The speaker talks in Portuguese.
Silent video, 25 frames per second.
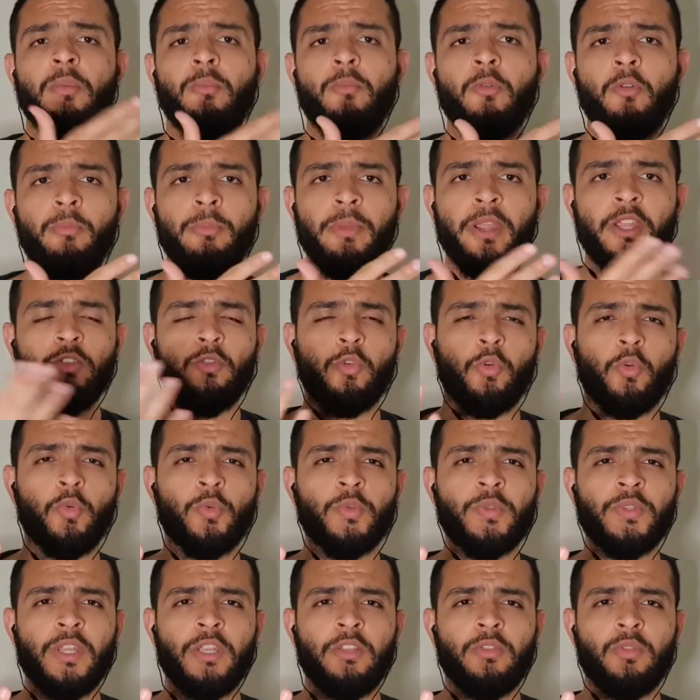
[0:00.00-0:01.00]
por meio do
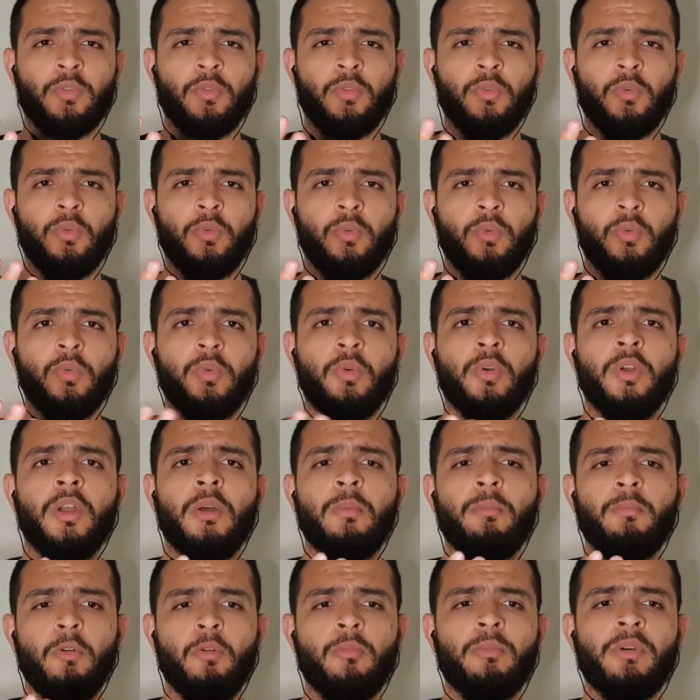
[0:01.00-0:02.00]
conceito do
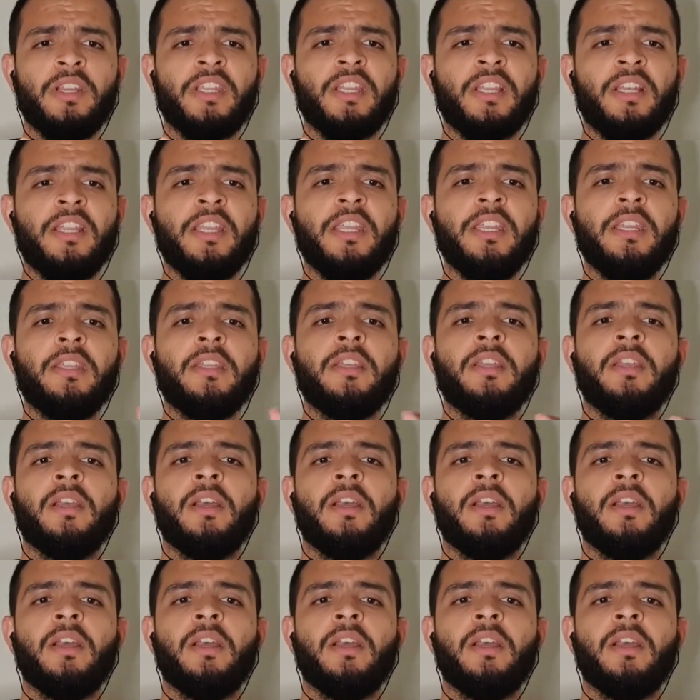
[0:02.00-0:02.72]
Paul MacLean,